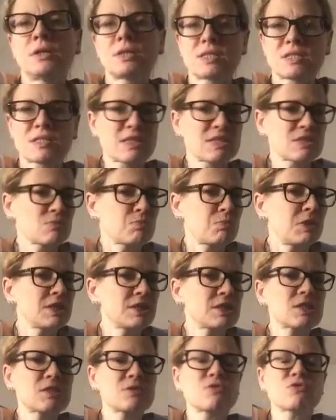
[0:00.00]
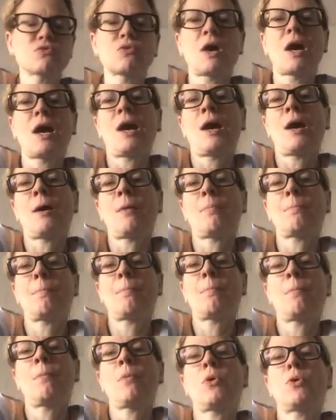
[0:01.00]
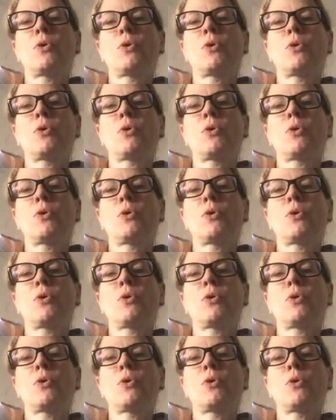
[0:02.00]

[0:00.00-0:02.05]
das gesplittet zu haben.